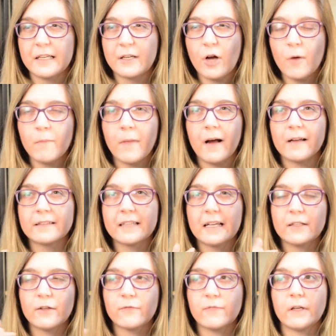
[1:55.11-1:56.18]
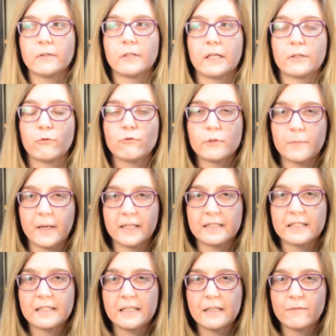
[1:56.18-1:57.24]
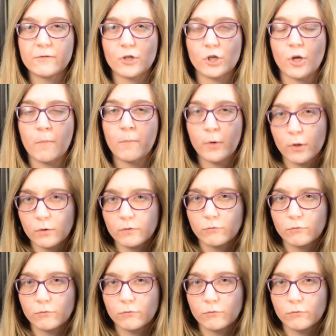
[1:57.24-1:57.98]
est comme en train de faire une rétrospective qu'il n'a pas